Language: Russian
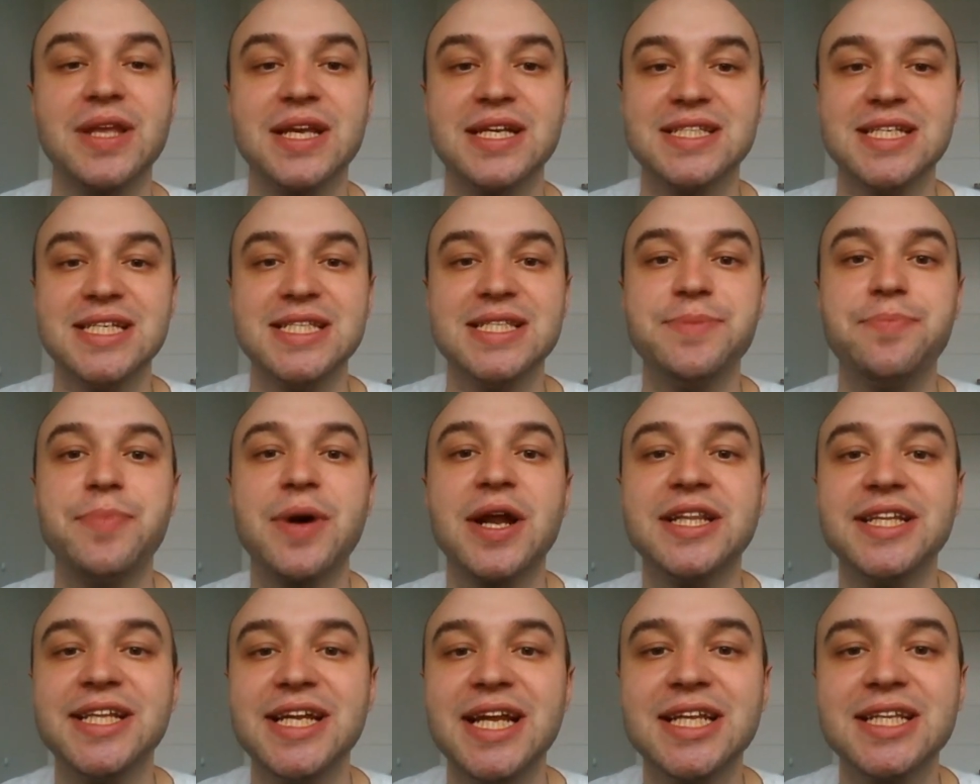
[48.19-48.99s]
Кстати,
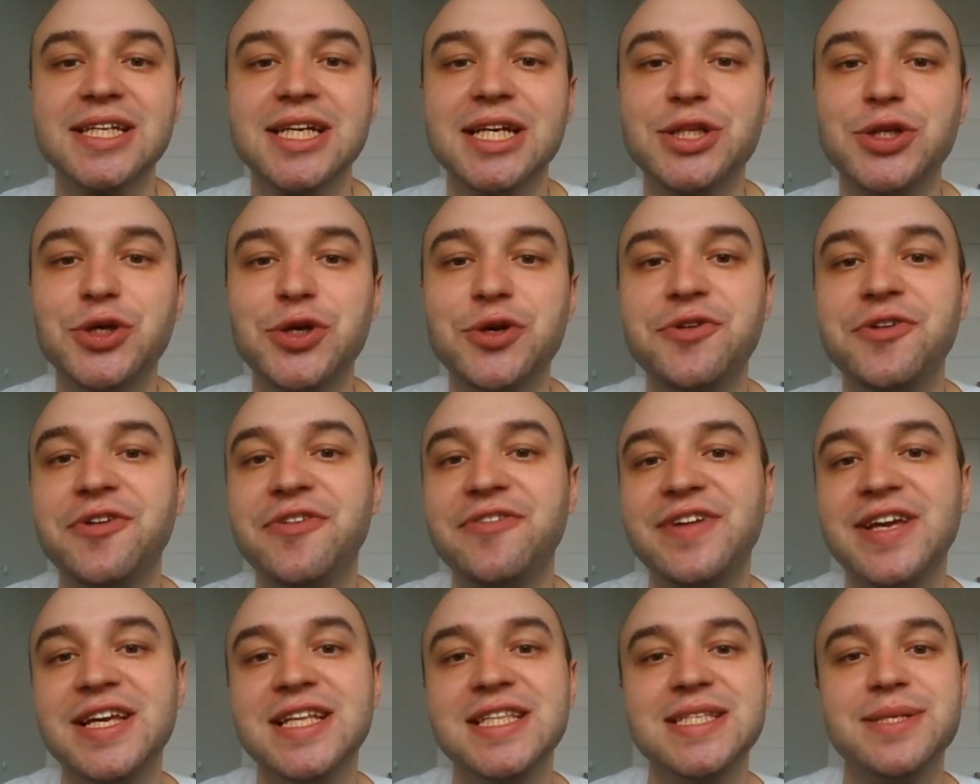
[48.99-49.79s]
портрет, который вы
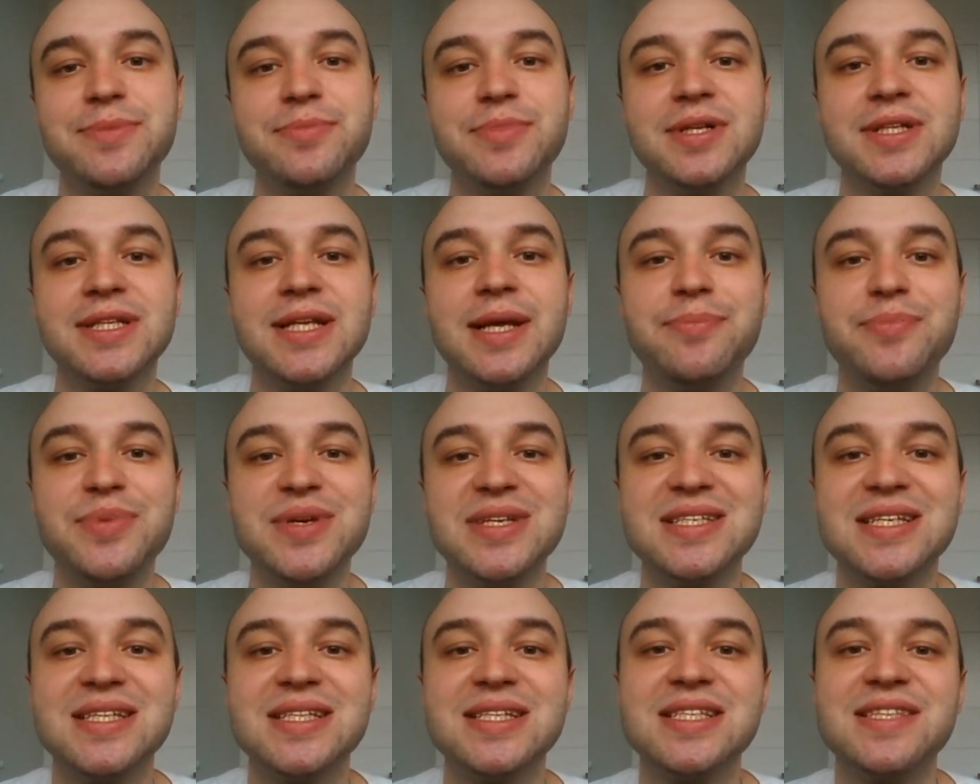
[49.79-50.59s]
видите, был
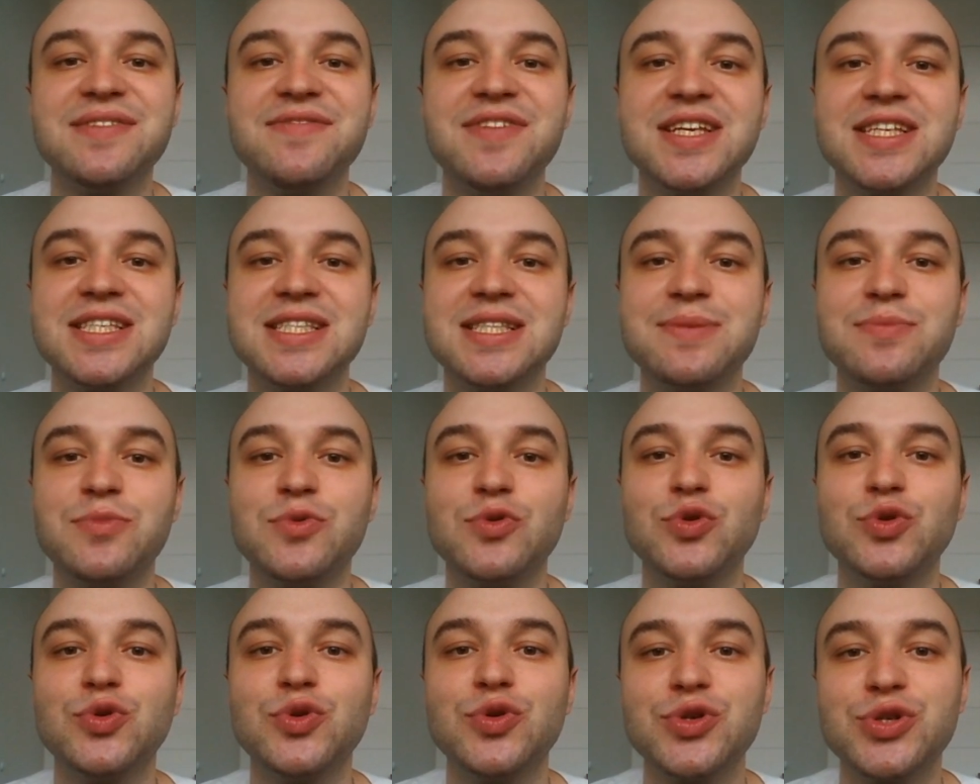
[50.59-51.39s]
написан известным
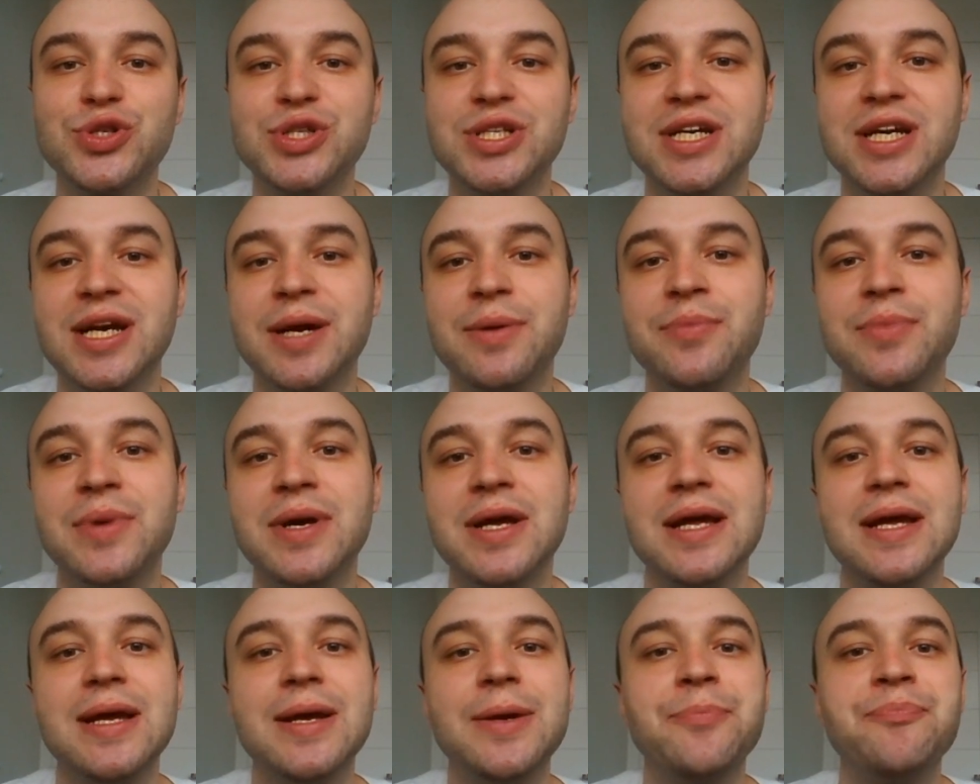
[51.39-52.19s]
художником,
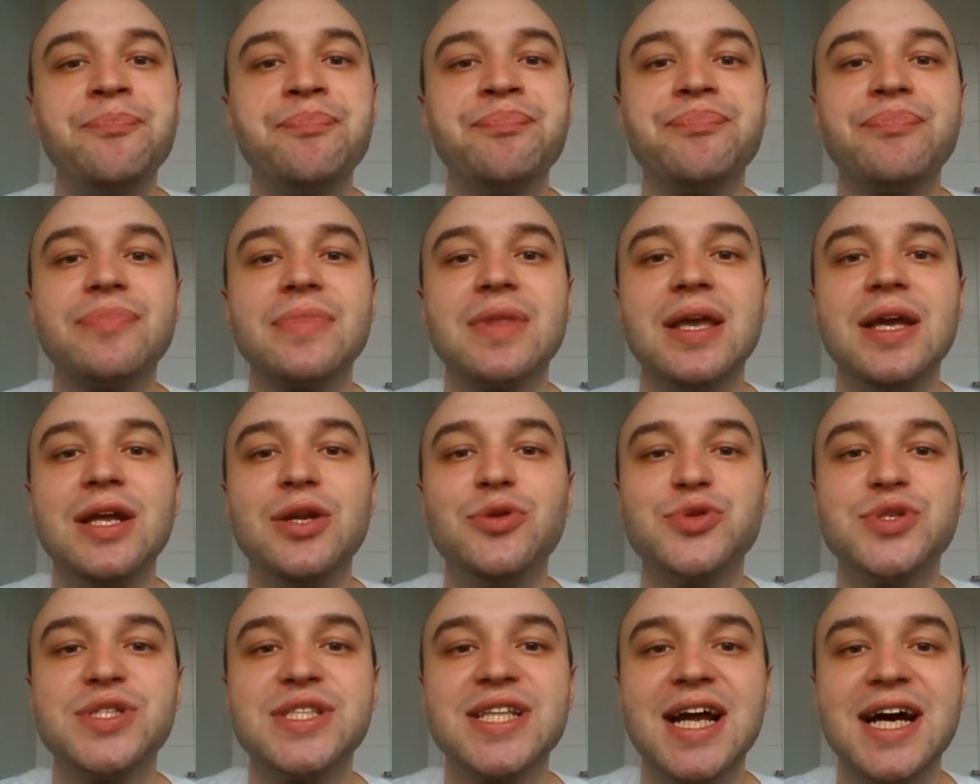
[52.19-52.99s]

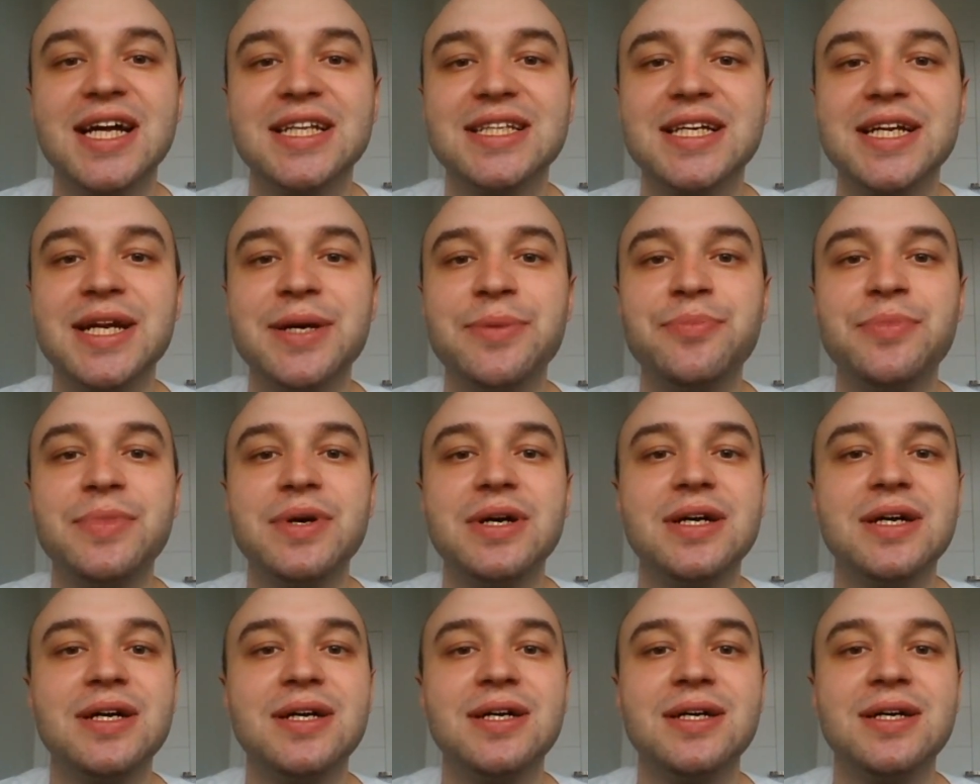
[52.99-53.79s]
иллюстратором,
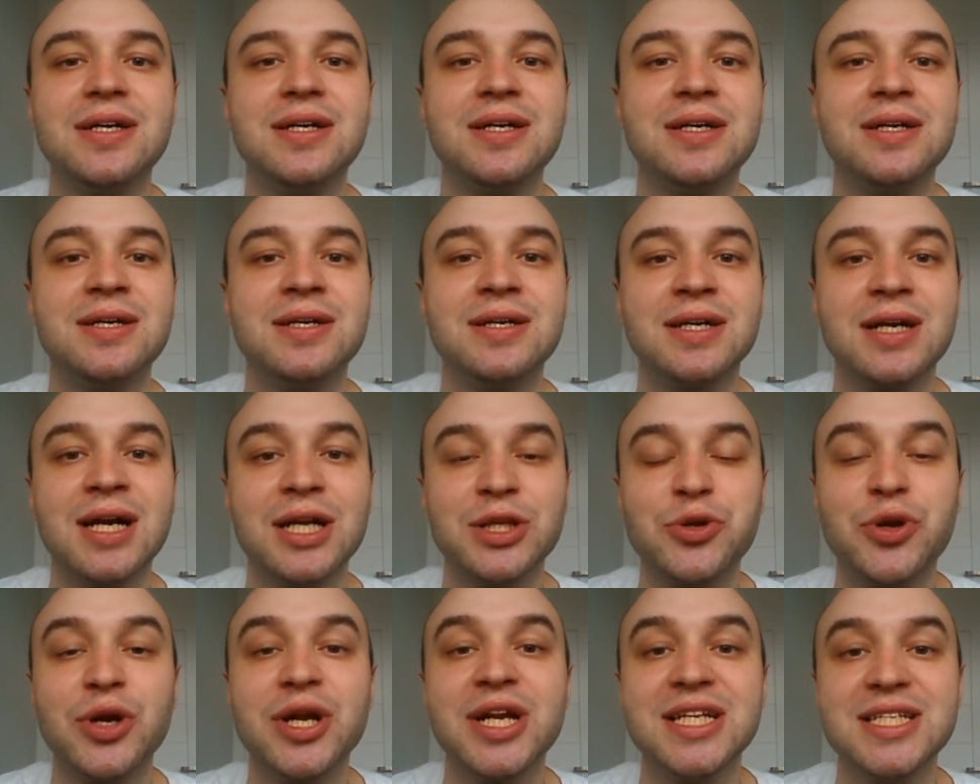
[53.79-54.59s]
э,
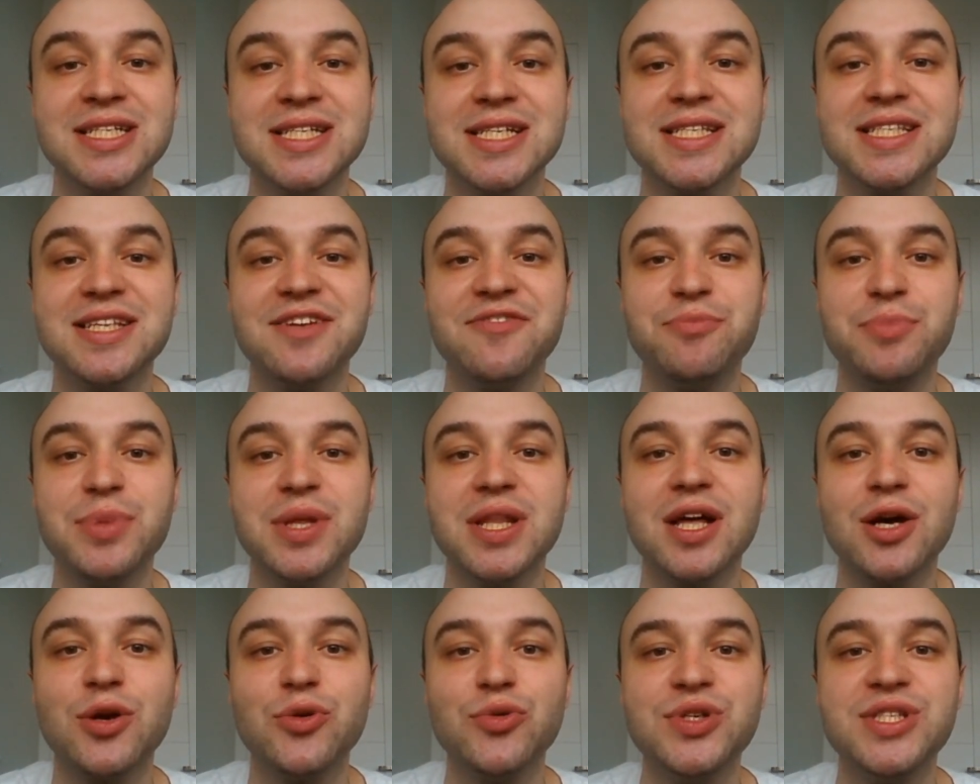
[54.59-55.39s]
который родился в
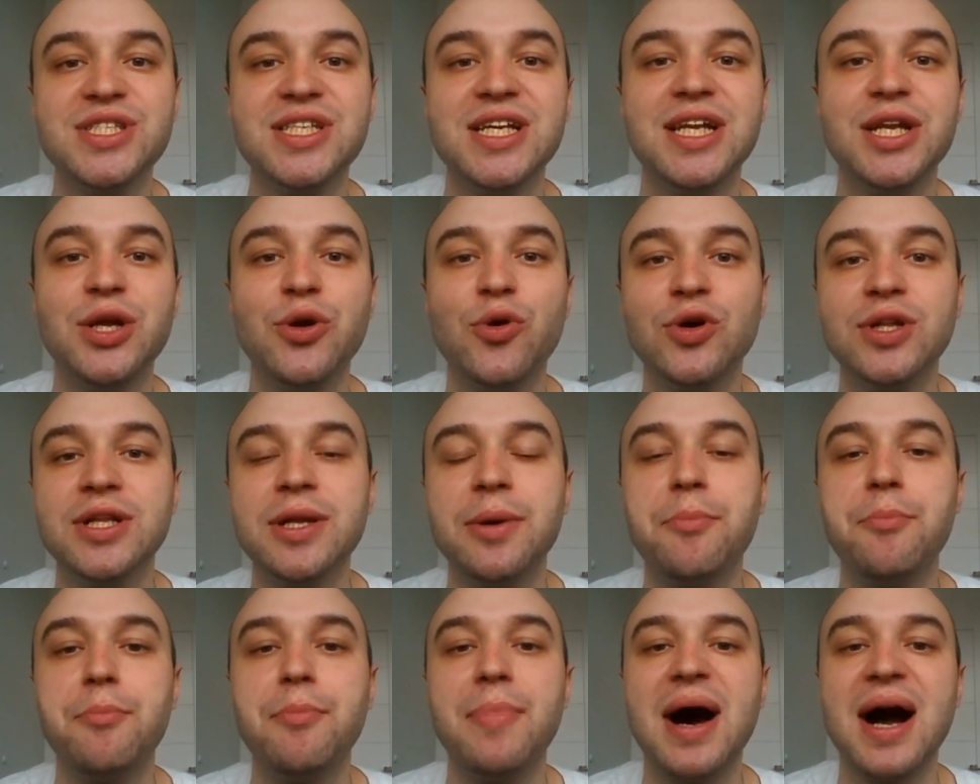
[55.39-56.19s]
Беларуси,
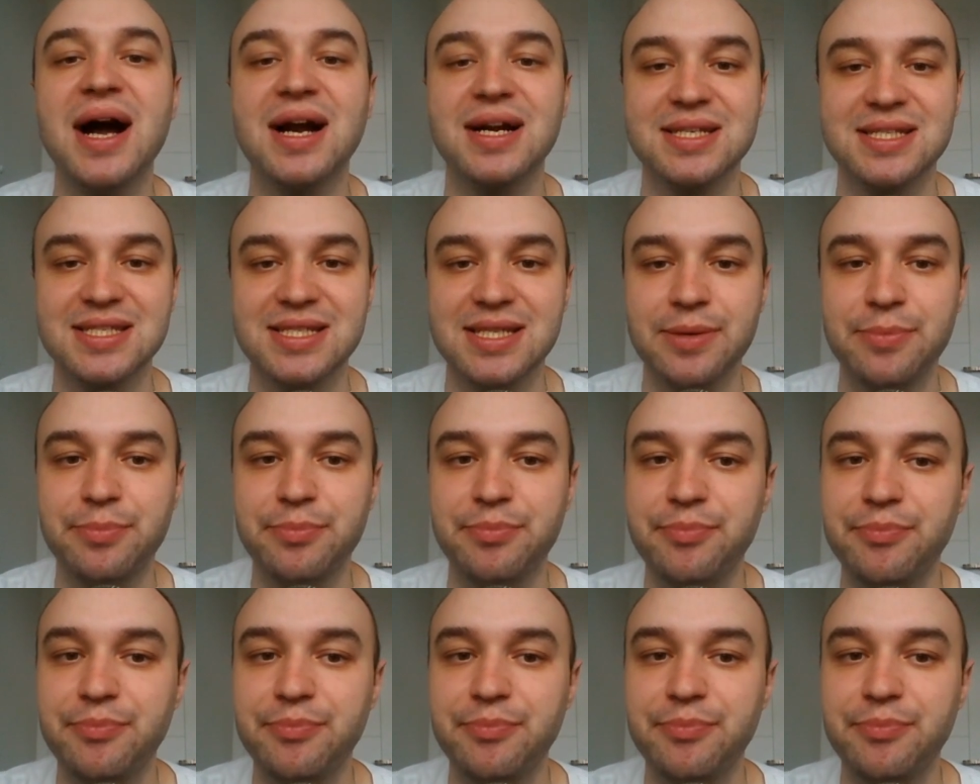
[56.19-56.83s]
Леоном Бакстом.